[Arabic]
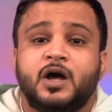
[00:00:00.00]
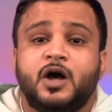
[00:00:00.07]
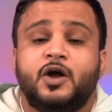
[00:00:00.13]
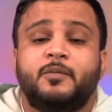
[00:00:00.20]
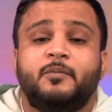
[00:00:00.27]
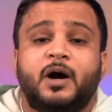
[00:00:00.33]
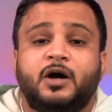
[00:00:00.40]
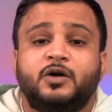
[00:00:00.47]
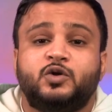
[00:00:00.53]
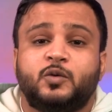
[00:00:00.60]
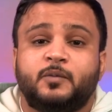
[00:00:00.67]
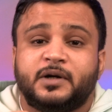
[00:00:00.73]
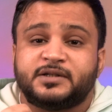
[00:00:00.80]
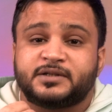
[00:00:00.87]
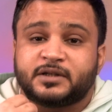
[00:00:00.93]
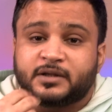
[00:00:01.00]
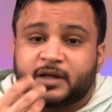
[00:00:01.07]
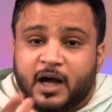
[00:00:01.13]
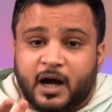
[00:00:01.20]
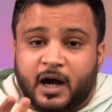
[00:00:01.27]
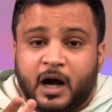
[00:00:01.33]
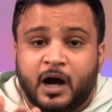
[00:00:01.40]
أن ما عندهم
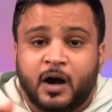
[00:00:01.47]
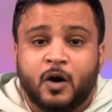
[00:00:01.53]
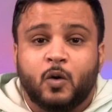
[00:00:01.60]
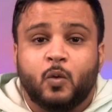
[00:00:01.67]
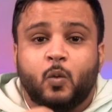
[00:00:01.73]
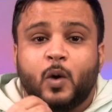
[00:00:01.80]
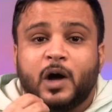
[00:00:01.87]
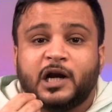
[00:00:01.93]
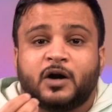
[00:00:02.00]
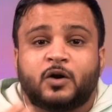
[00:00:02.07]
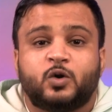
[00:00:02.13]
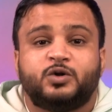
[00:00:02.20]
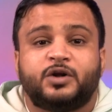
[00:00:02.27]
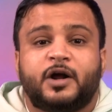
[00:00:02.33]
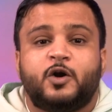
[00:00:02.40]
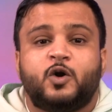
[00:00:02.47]
الاستطاعة ولا القدرة